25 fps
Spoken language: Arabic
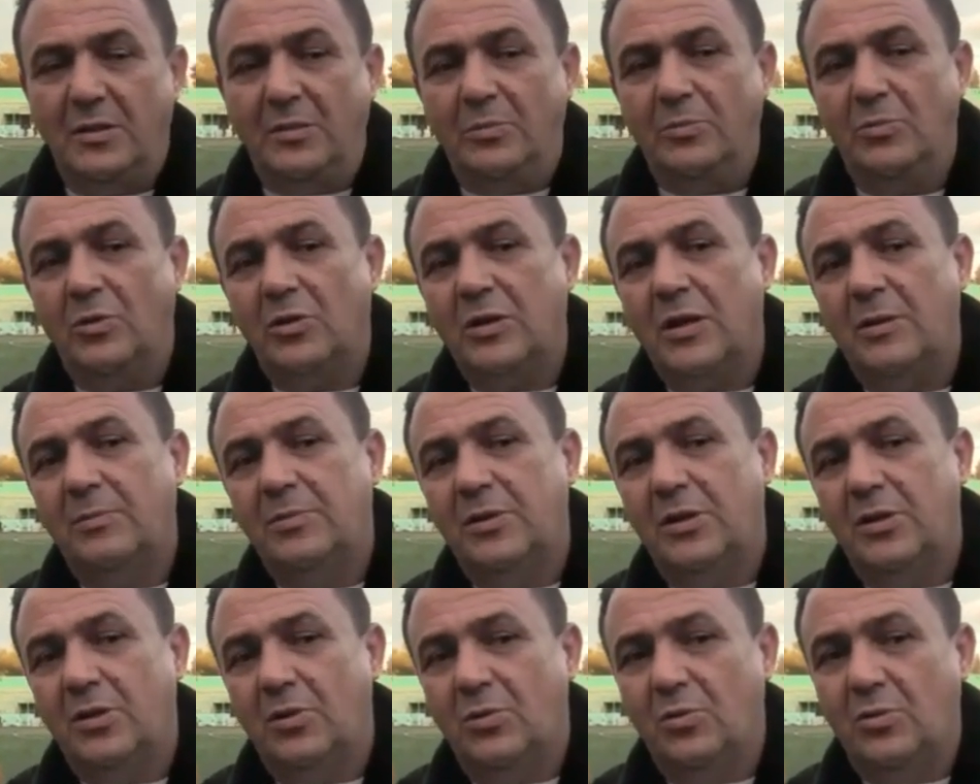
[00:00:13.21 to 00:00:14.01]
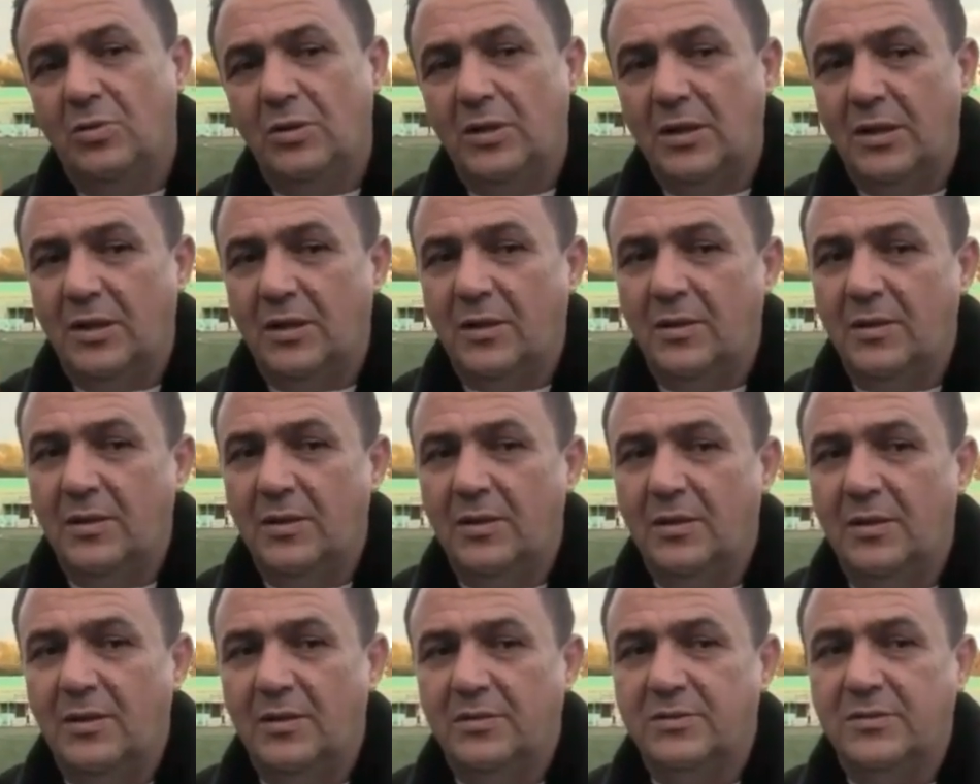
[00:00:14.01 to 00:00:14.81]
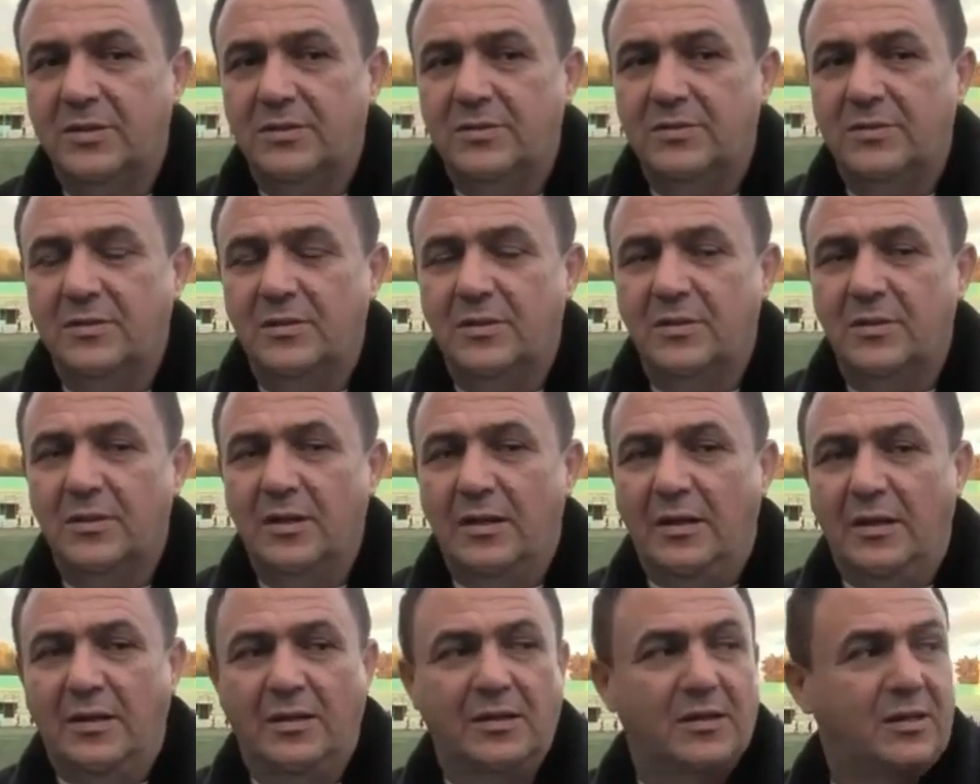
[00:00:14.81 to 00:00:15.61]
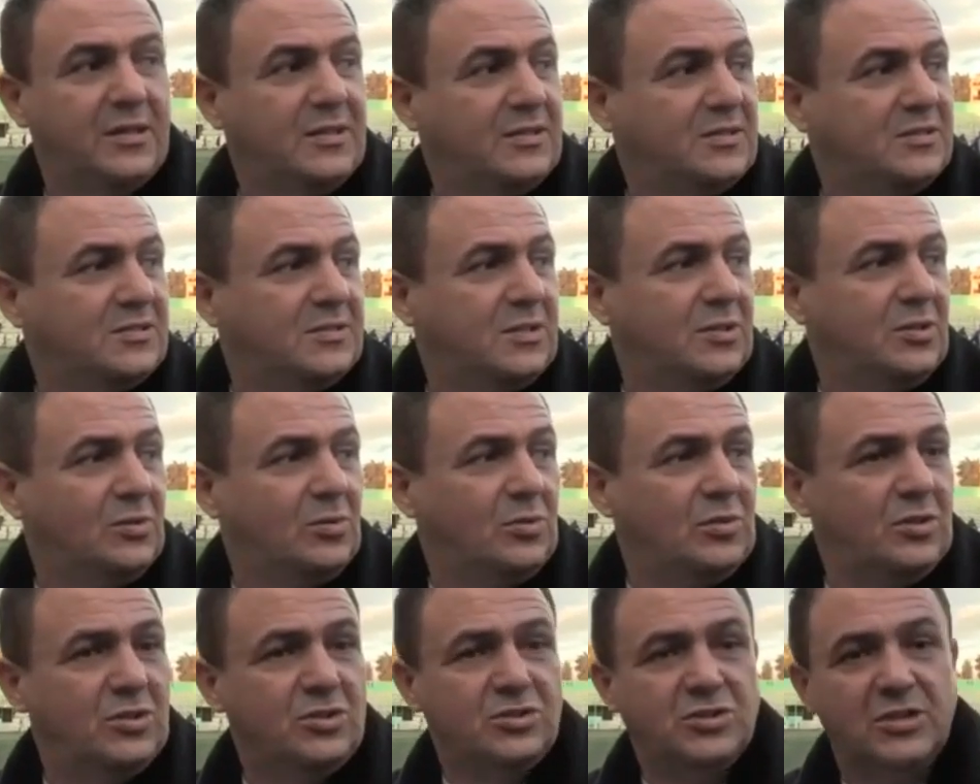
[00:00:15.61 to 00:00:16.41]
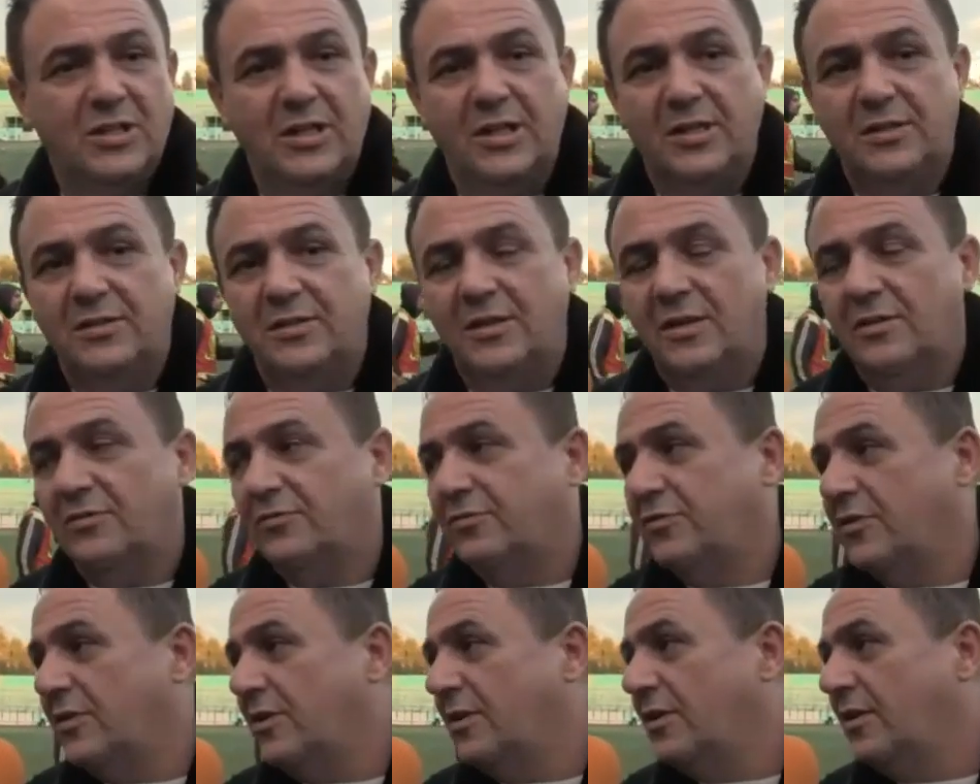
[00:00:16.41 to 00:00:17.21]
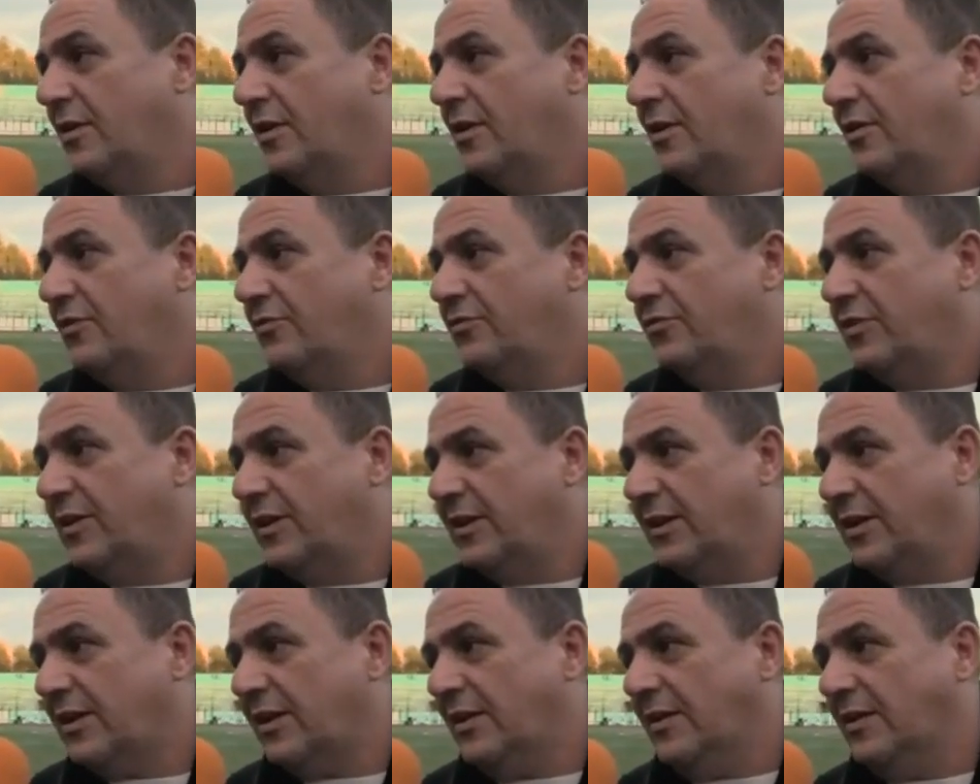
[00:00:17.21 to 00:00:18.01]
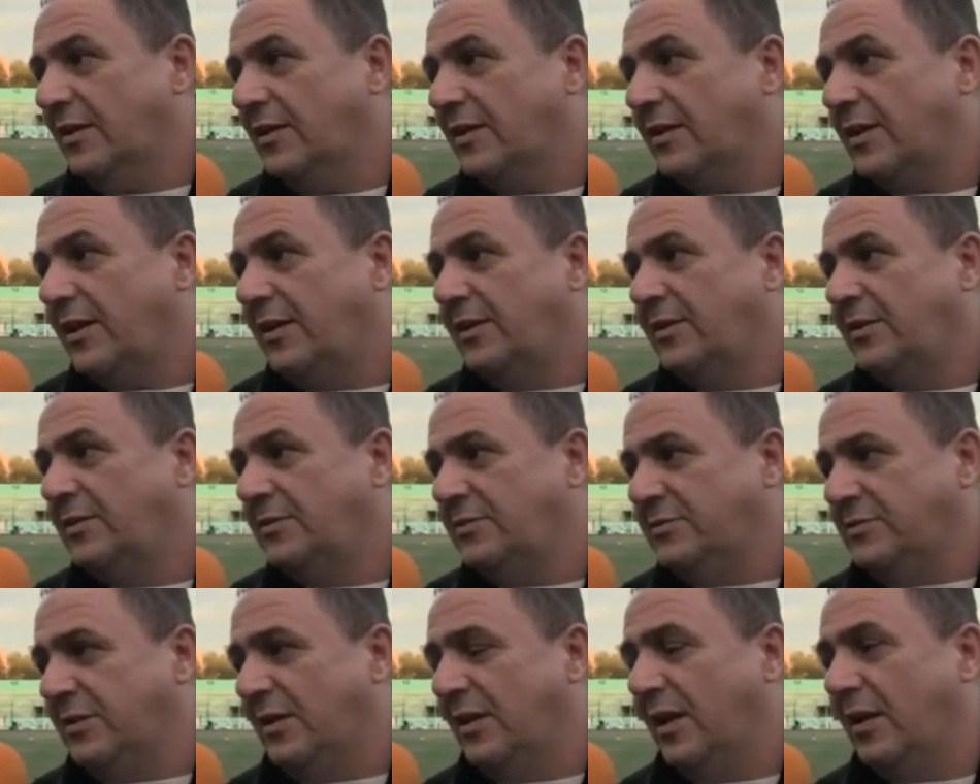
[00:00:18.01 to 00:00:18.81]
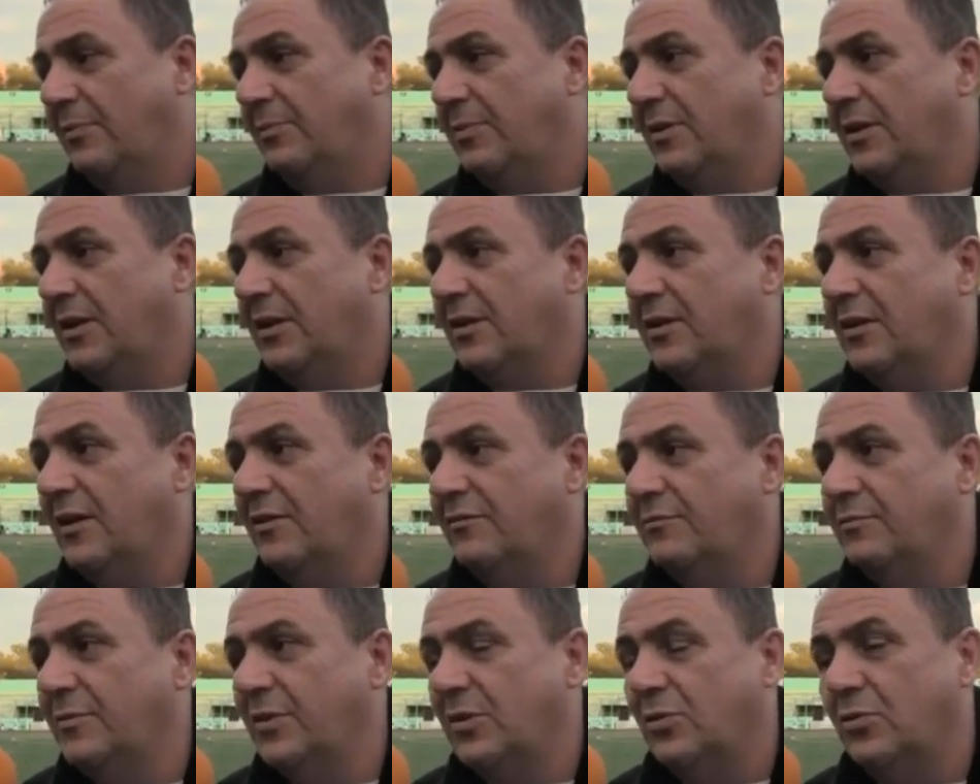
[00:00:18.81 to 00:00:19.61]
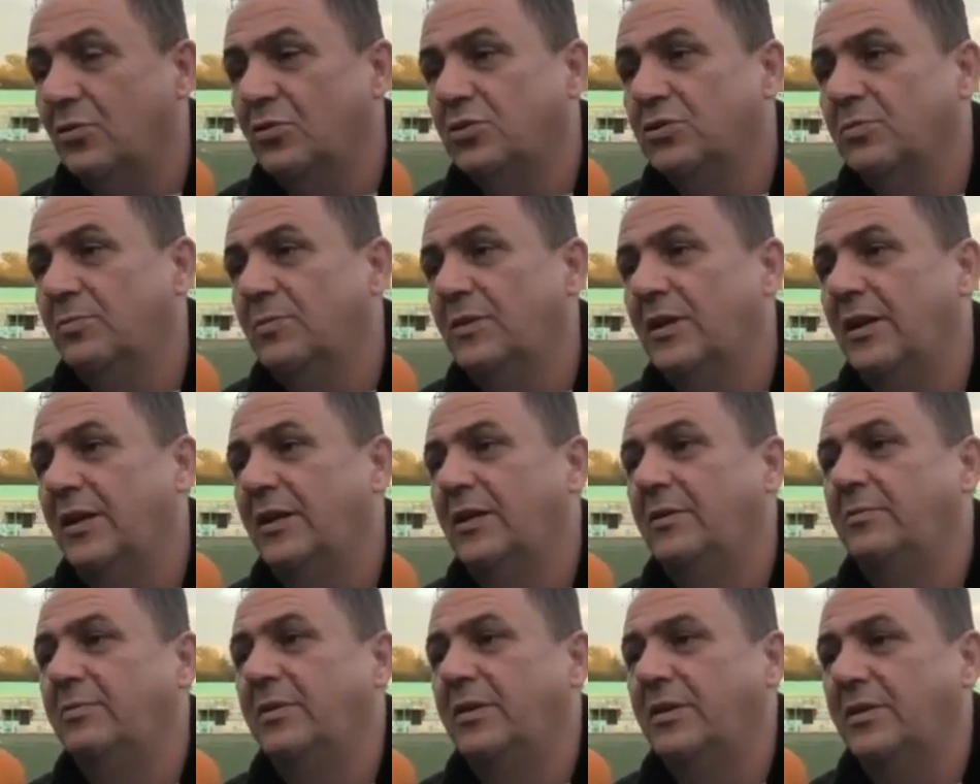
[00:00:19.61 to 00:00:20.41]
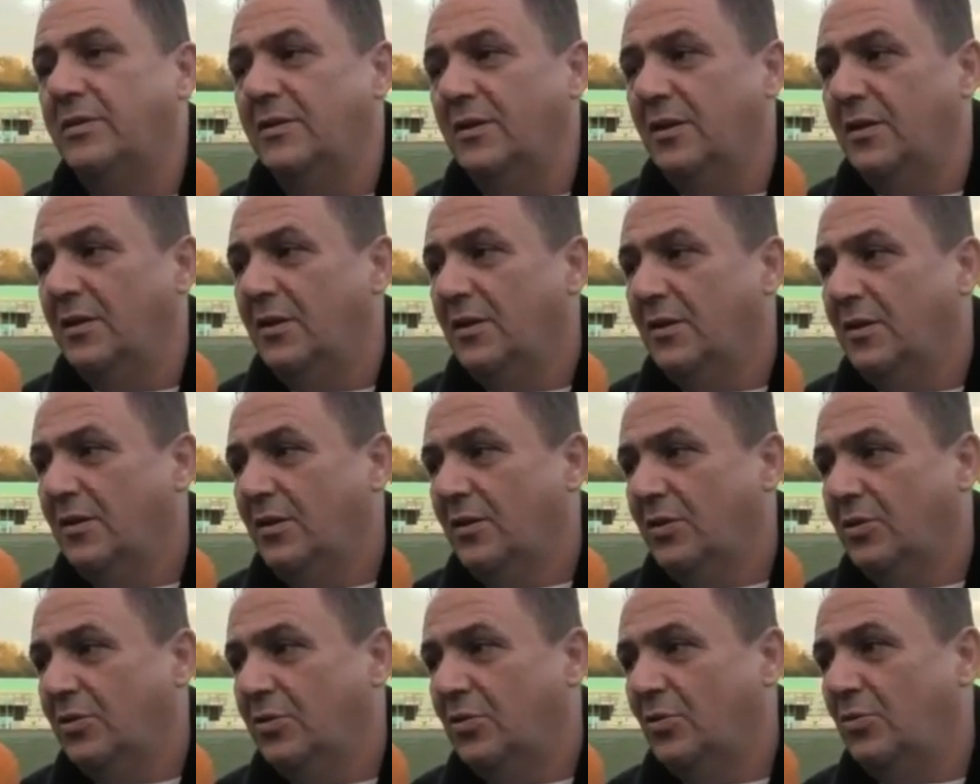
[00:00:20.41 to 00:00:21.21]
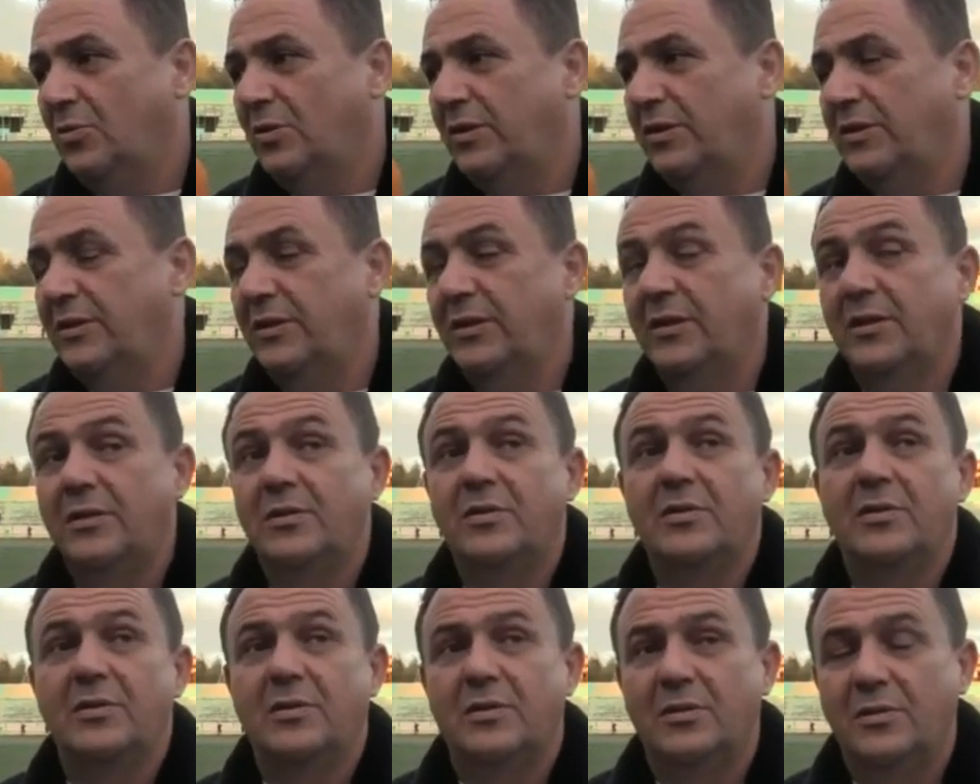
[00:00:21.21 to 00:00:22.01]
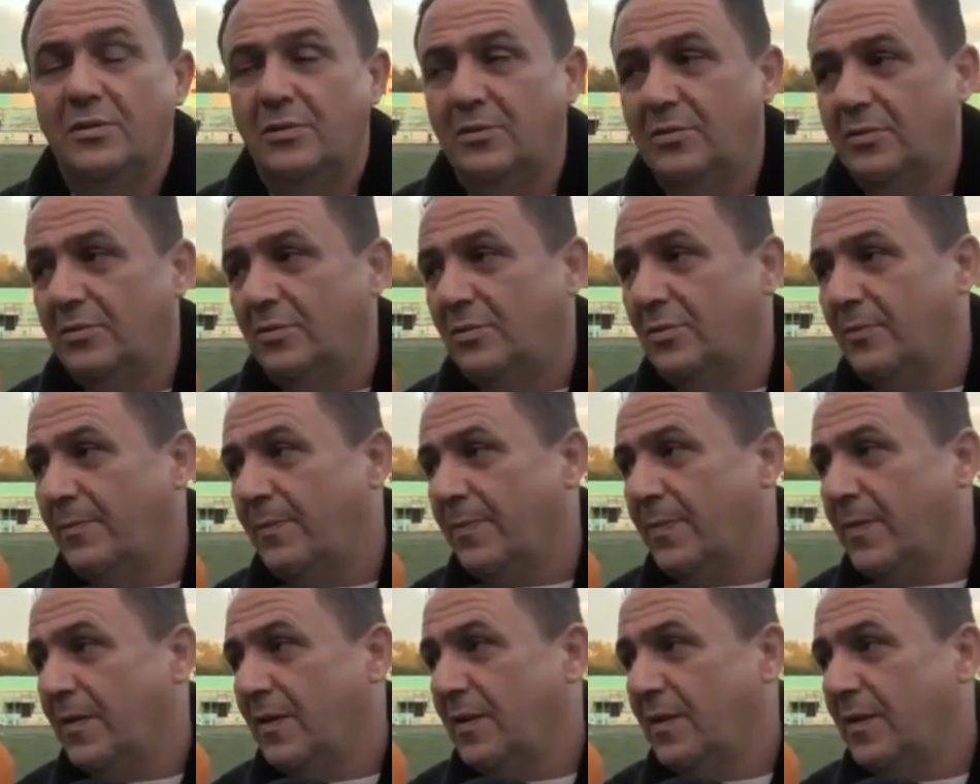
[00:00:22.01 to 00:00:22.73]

المقابله الاولى آه، ضد لايستيو اللي شاهدنا الفريق اللي راح يجي يلعب لاكاف من قسم لاعبين دوليين آه،